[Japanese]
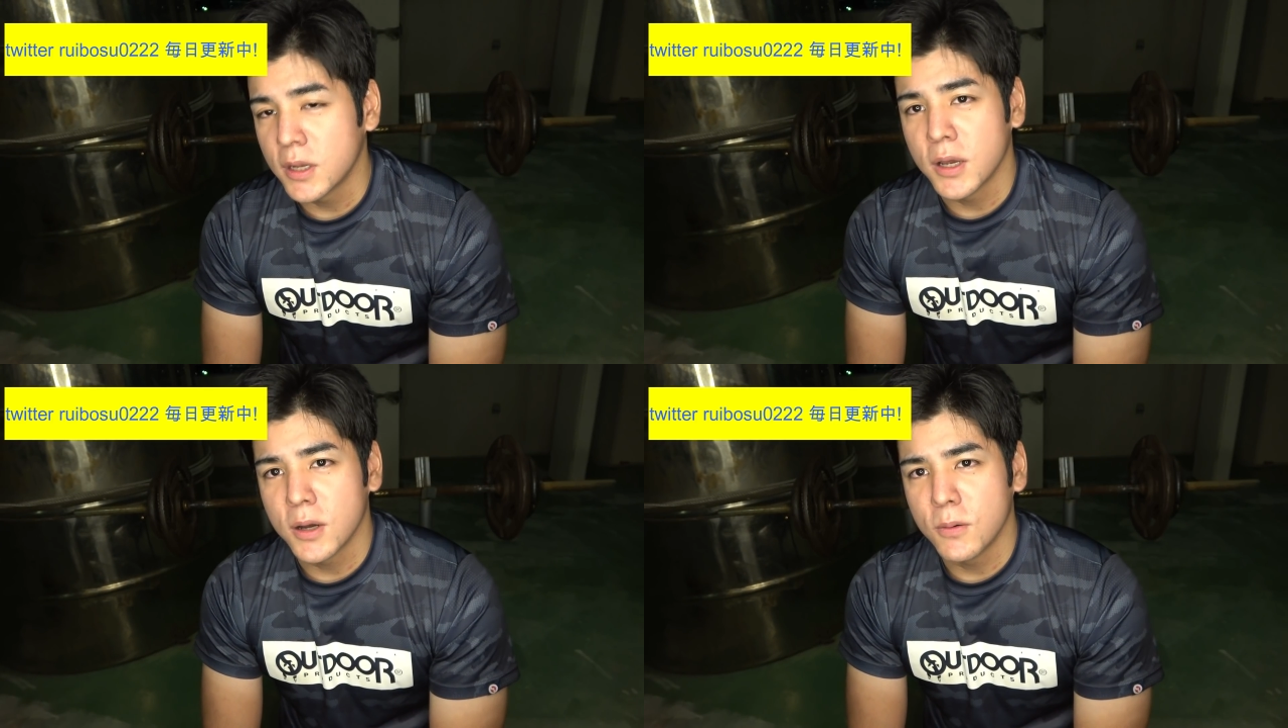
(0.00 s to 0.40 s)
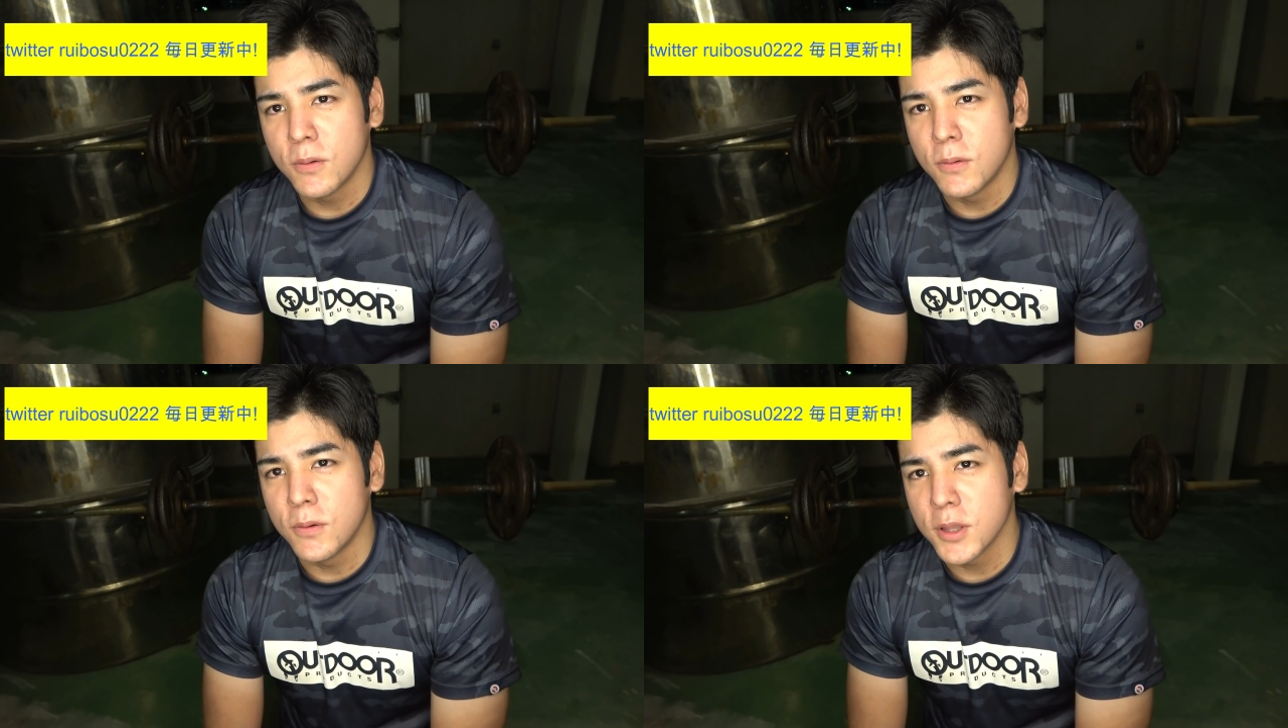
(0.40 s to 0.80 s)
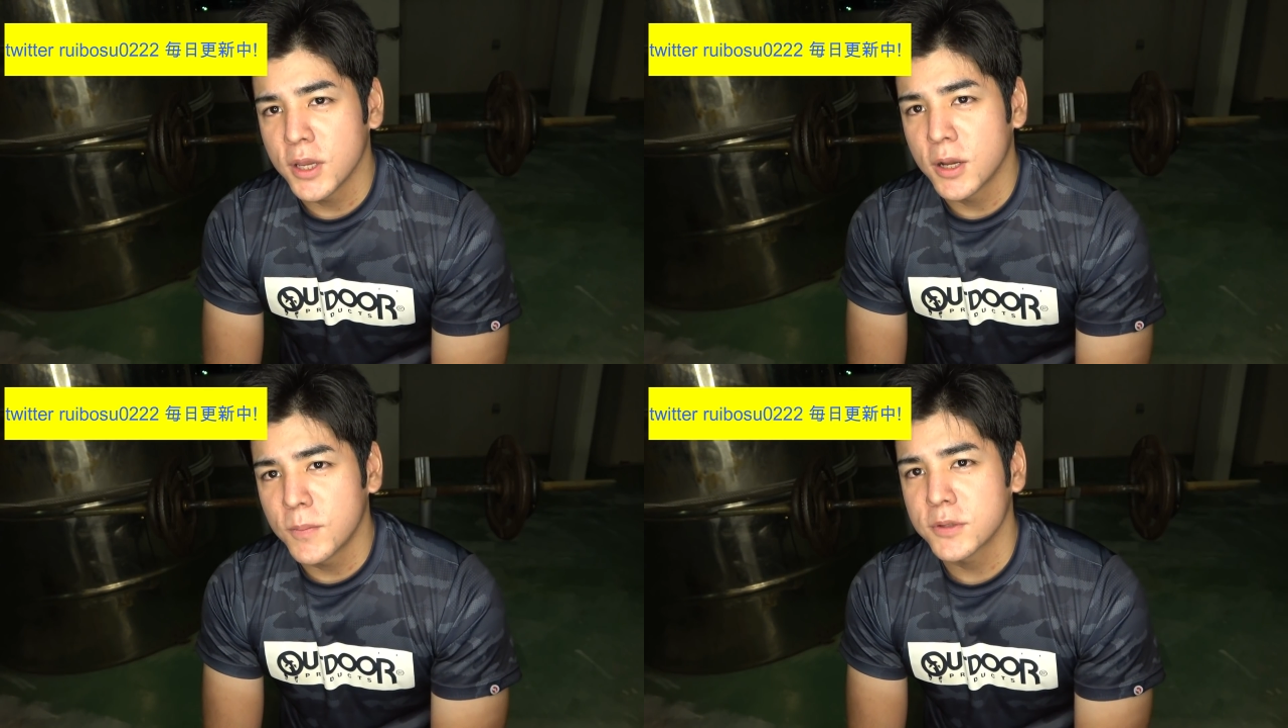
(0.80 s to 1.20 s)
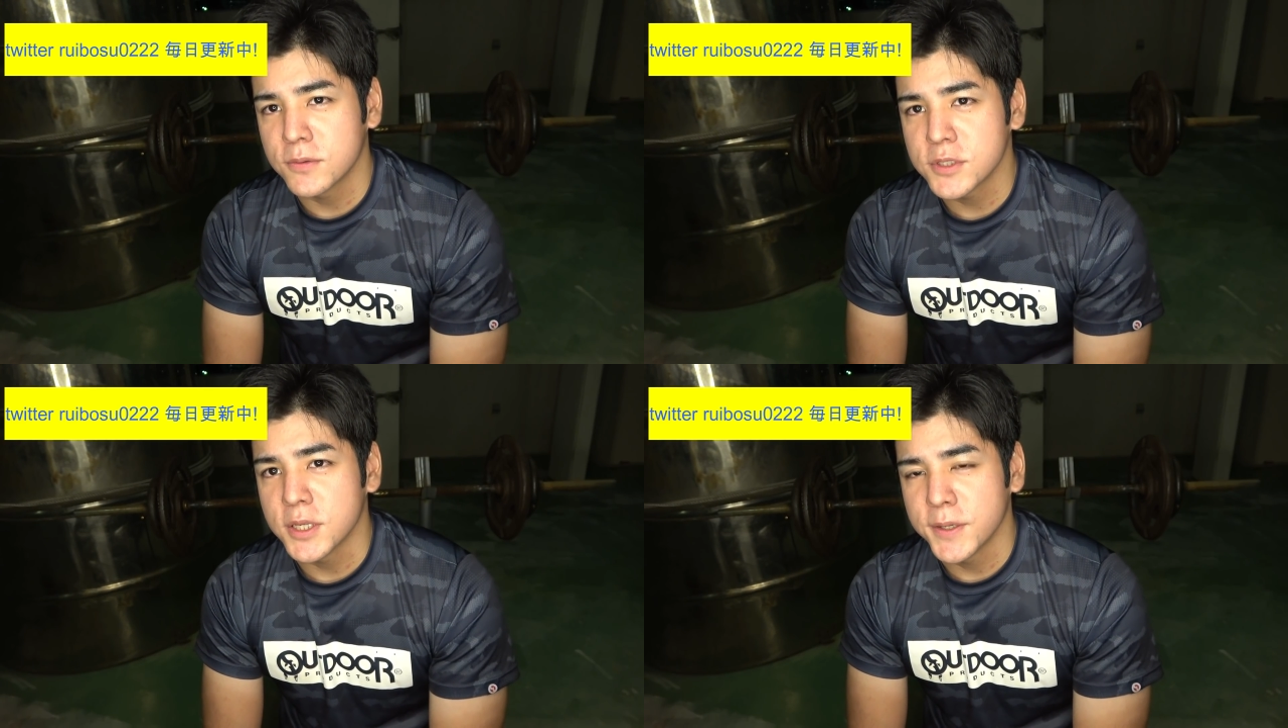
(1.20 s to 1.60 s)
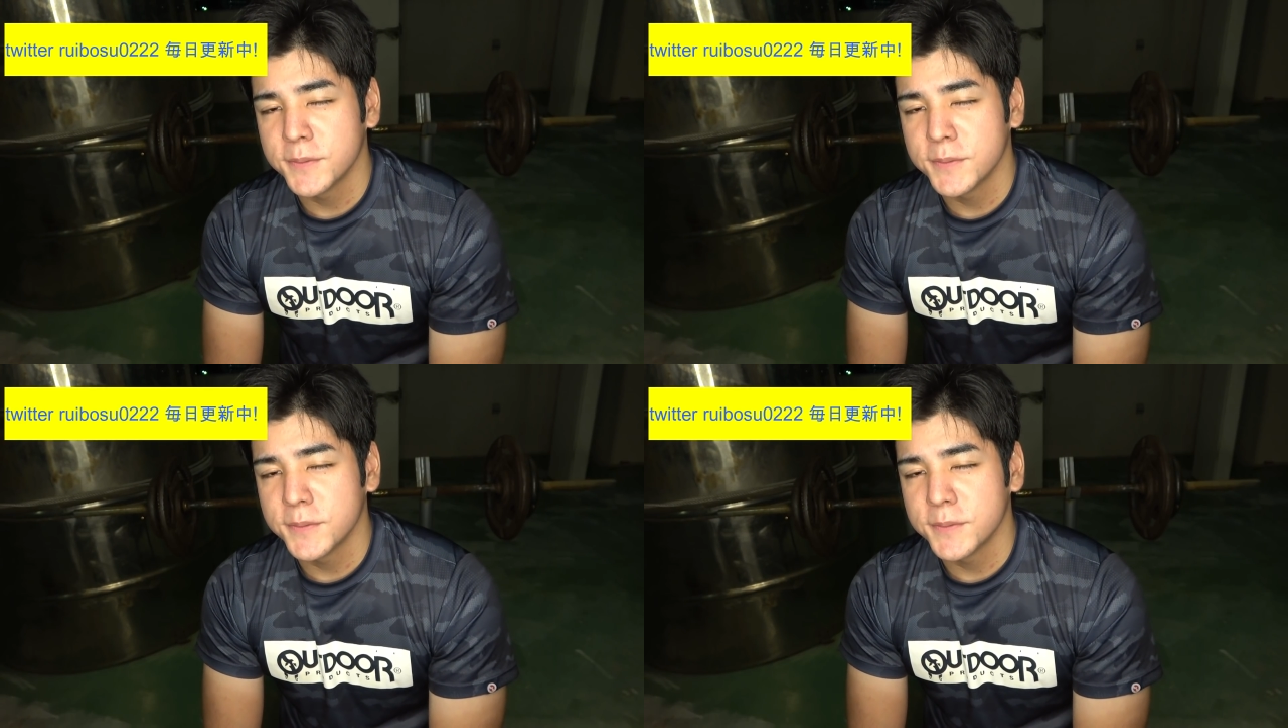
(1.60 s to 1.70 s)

から、俺には頑張ってほしい。